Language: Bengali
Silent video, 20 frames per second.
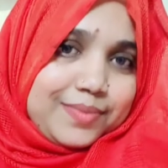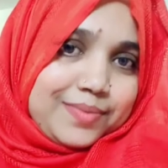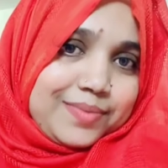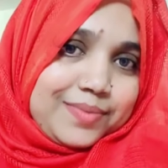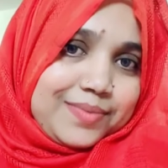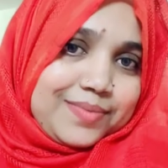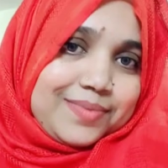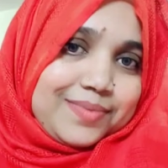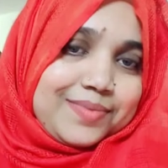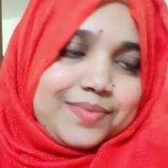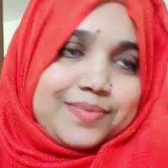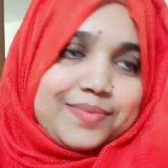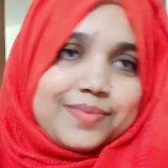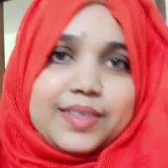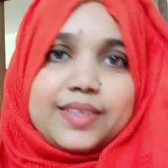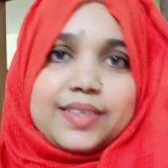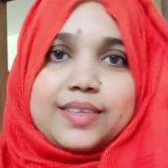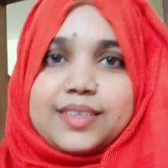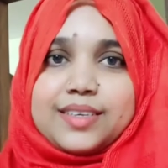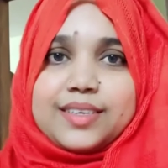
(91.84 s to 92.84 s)
ভুল পথে
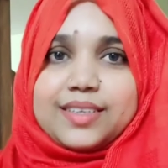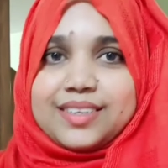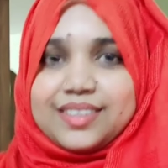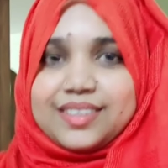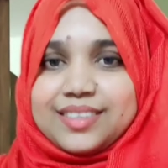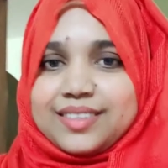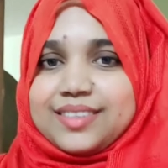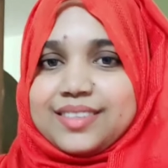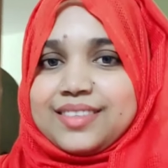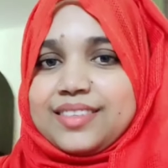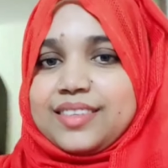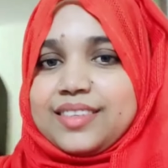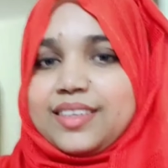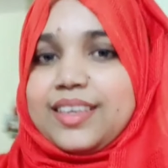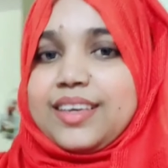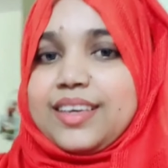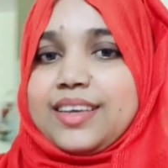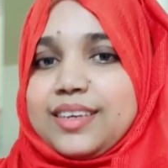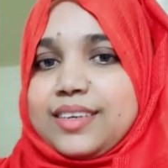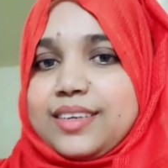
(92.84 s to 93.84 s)
হাঁটলেন
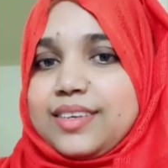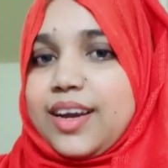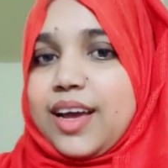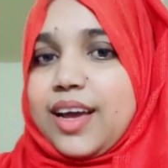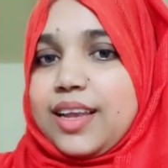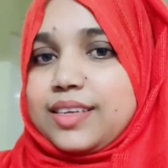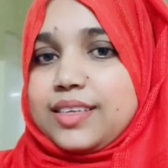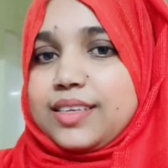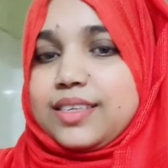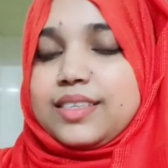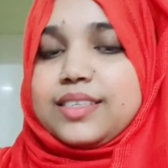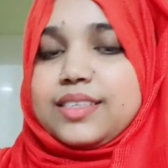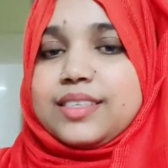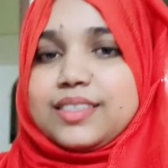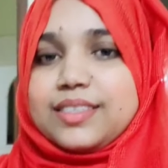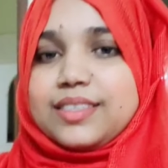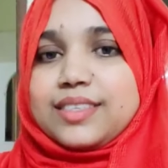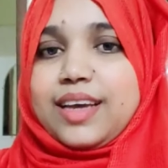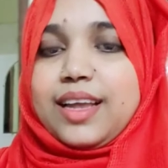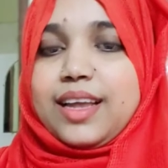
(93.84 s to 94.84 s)
যেমন
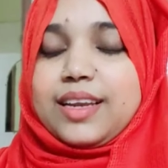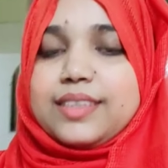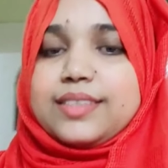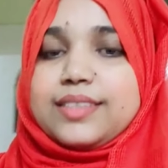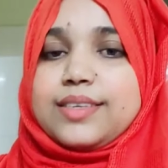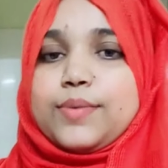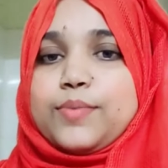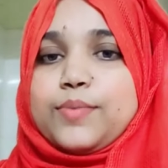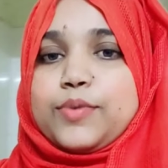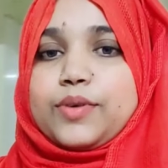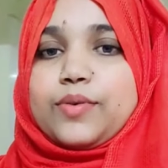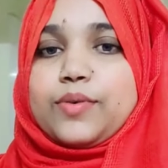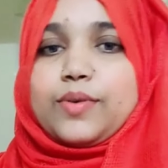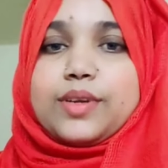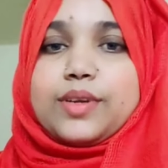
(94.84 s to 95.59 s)
হোঁচট খেতে হয়